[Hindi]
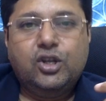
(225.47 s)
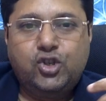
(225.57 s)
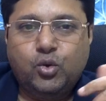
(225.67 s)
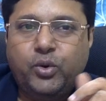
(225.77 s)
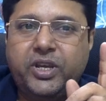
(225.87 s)

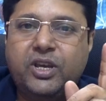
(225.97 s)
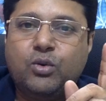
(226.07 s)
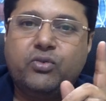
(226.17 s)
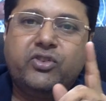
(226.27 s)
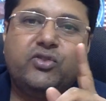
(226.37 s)
चोरी की
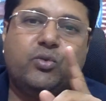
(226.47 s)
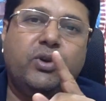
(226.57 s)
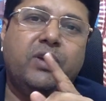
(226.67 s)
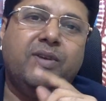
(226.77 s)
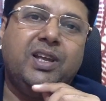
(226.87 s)
कोशिश से
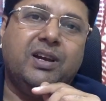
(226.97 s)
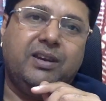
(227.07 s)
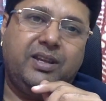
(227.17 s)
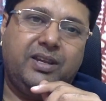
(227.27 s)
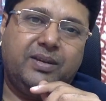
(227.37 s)
होने वाली
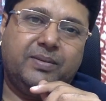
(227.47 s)
हानि